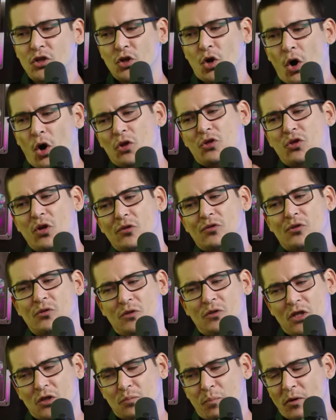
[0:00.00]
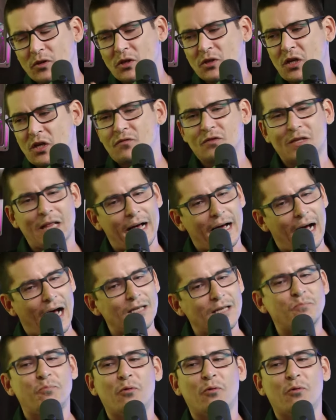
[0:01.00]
de outros dispositivos legais,